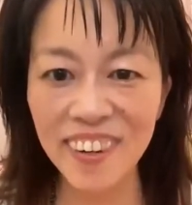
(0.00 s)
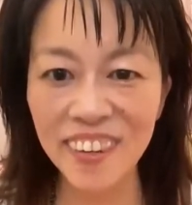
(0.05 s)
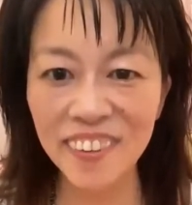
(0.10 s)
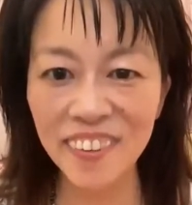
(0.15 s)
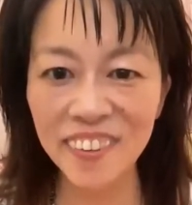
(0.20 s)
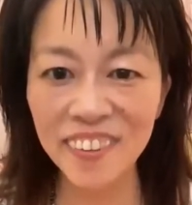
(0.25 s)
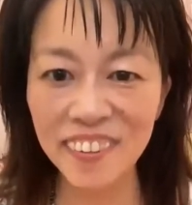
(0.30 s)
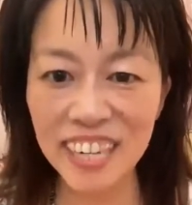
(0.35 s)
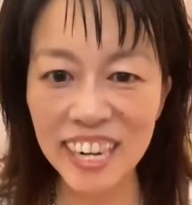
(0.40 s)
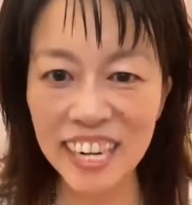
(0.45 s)
うん、
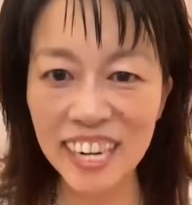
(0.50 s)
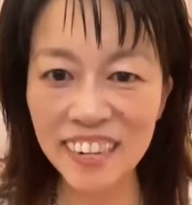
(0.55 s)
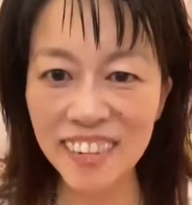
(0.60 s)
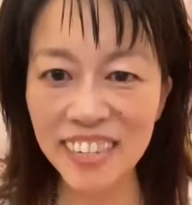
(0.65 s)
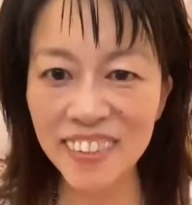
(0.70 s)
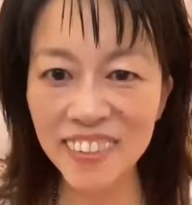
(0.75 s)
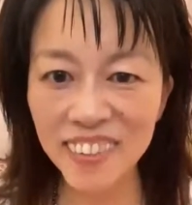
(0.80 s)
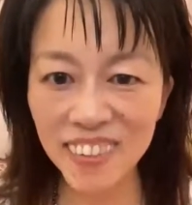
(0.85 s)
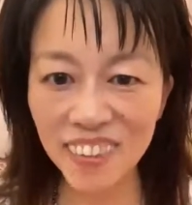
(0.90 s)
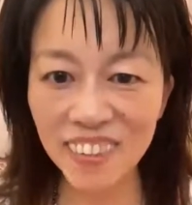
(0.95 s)
この関
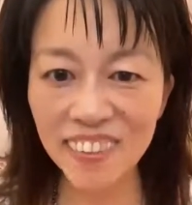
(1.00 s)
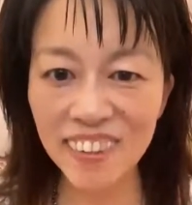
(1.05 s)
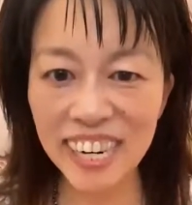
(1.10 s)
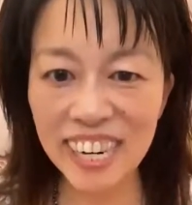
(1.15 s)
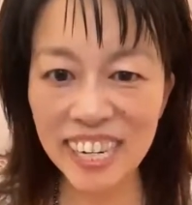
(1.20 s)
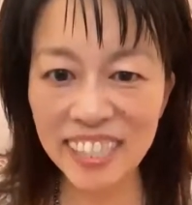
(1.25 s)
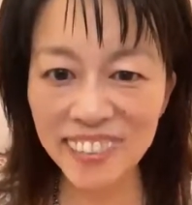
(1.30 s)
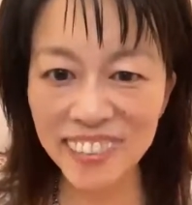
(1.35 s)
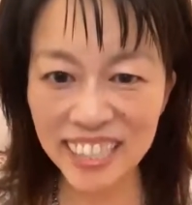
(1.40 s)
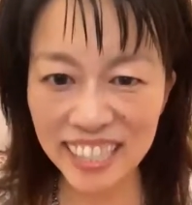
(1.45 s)
わると分
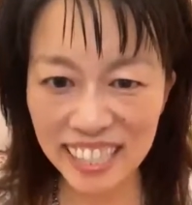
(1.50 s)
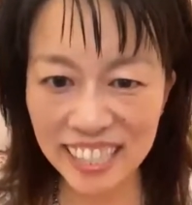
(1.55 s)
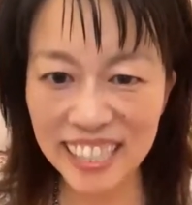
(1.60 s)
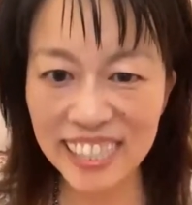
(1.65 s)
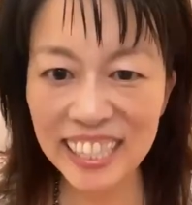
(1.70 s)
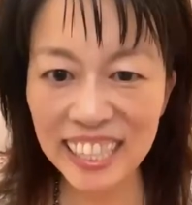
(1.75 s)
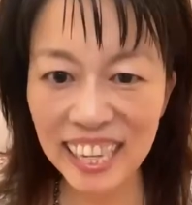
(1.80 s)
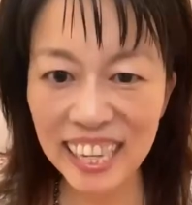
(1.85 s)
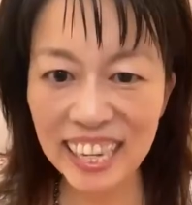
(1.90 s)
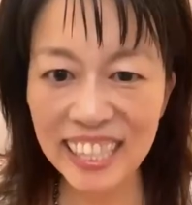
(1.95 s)
かるじゃないで
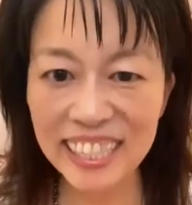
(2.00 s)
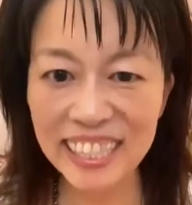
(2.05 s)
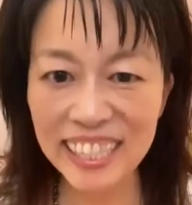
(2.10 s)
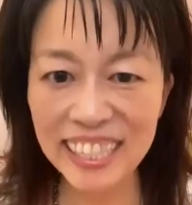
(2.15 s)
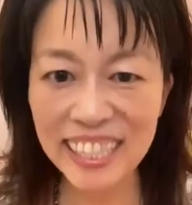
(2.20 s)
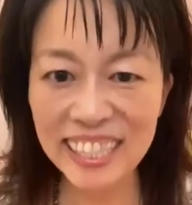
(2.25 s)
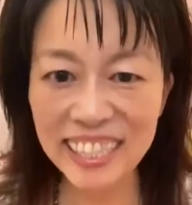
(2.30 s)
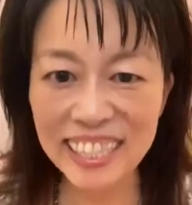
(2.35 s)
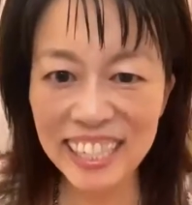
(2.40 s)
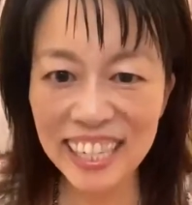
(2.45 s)
すか。全
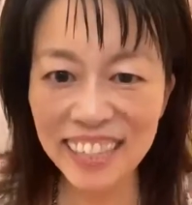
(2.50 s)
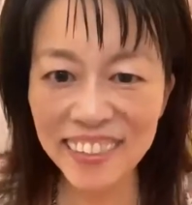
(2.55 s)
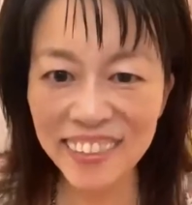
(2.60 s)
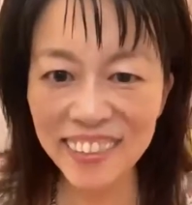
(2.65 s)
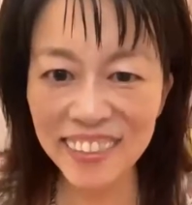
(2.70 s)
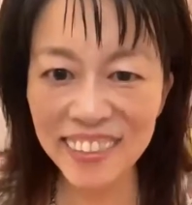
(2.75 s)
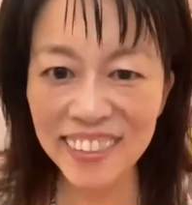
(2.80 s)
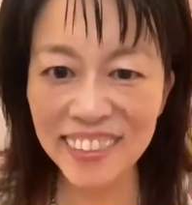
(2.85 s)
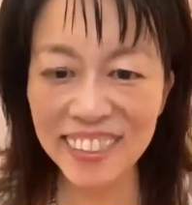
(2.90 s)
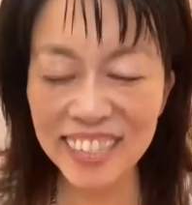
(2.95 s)
然違
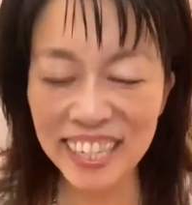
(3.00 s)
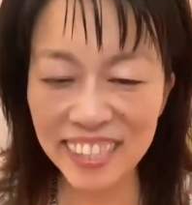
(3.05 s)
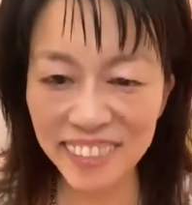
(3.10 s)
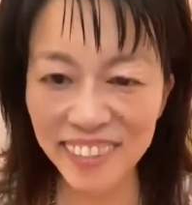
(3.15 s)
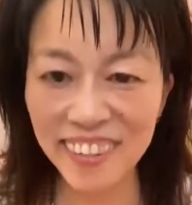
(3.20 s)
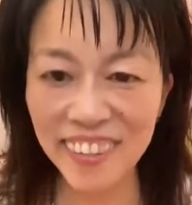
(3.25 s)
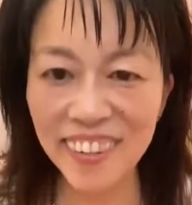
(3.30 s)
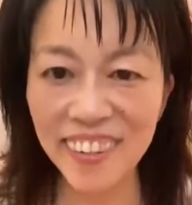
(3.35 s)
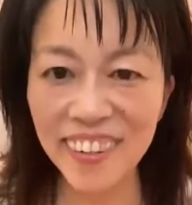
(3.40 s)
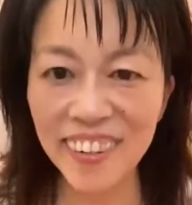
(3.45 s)
うけ
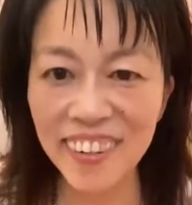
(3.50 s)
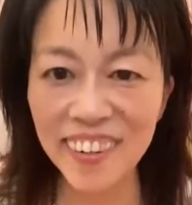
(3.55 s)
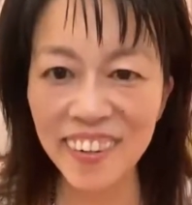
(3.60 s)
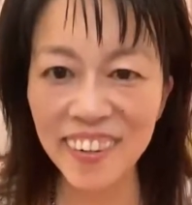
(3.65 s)
ど、